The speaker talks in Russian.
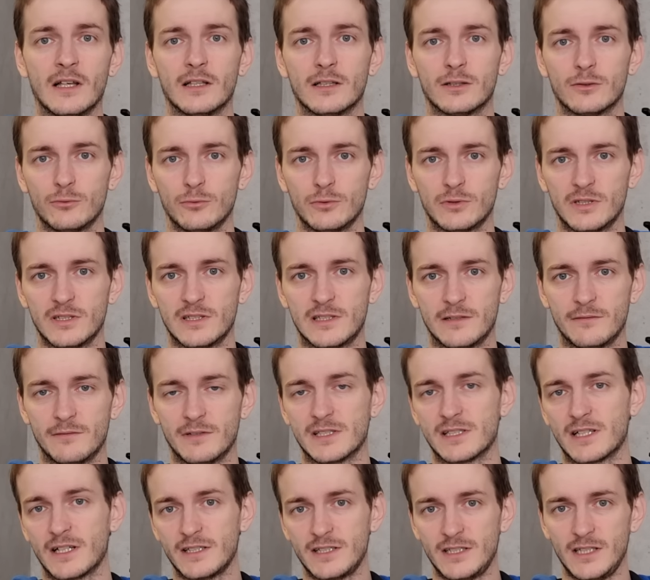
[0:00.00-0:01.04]
Но вот если вы
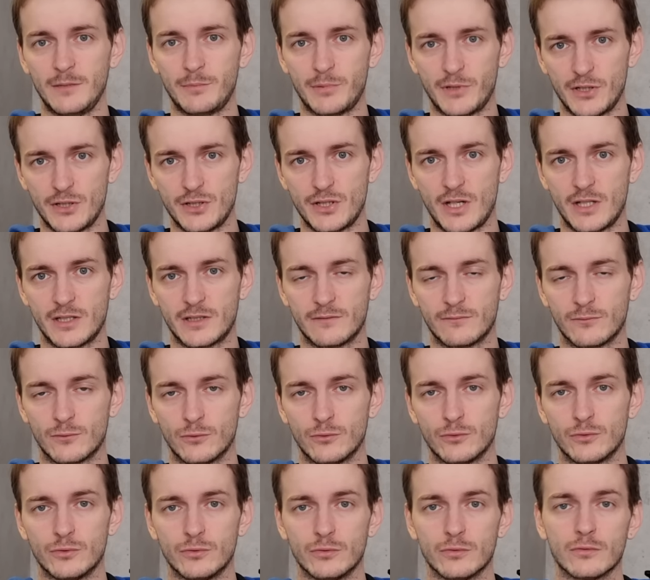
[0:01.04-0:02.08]
из России приезжаете в
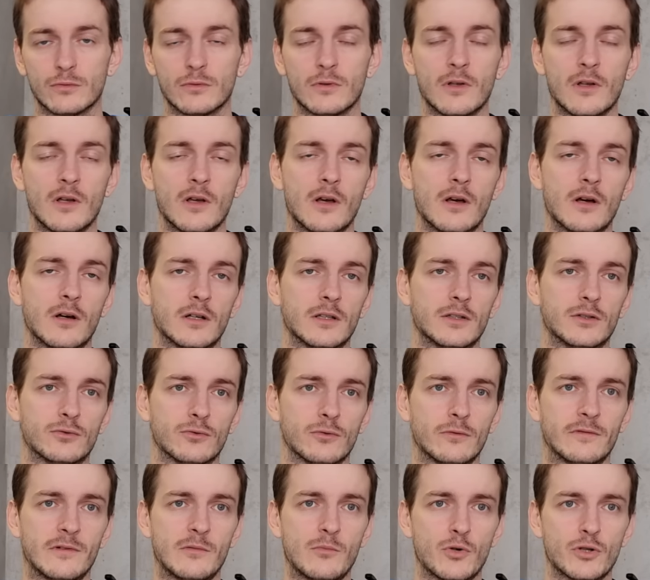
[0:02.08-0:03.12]
Грузию,
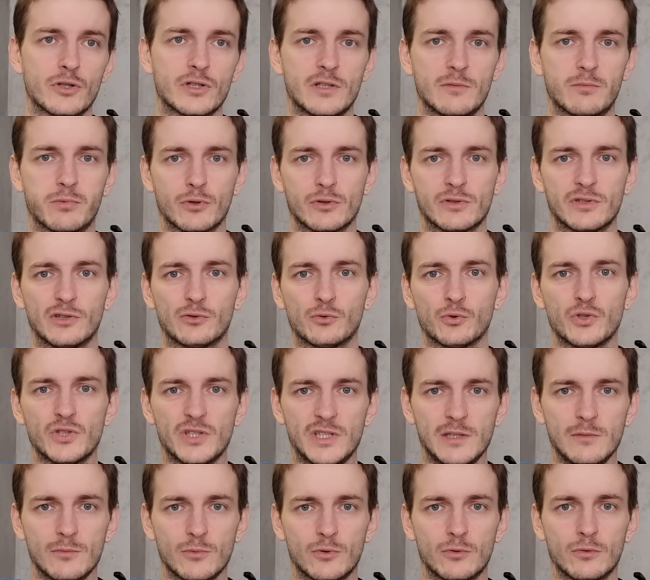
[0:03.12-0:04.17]
то вы можете просто эту
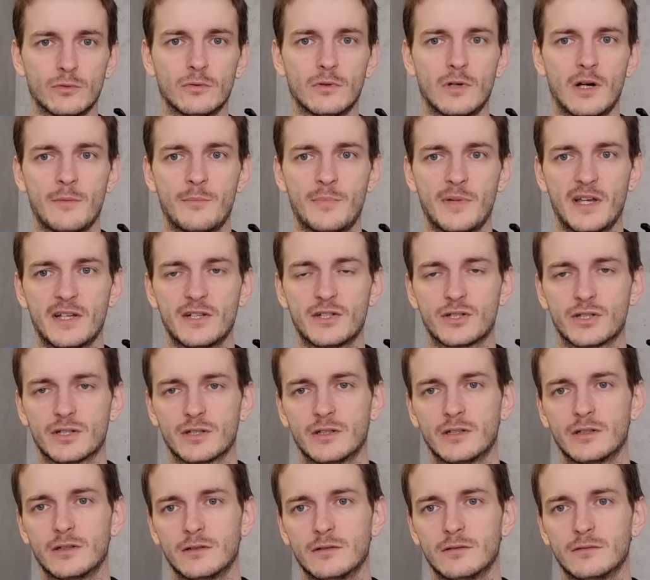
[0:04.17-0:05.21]
симку, опять
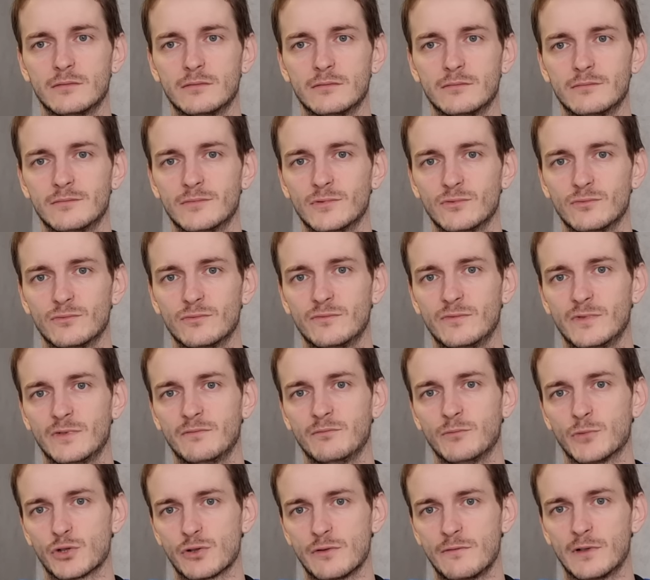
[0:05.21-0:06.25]
же, ну,
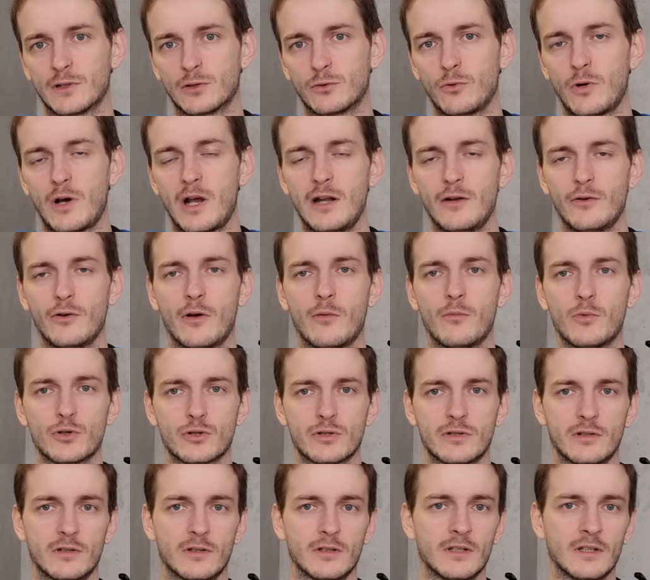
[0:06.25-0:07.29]
можно виртуальную, а
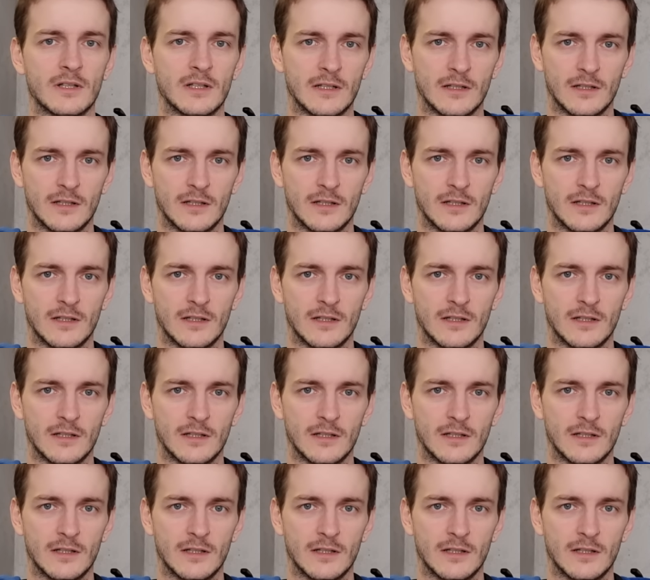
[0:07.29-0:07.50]
можно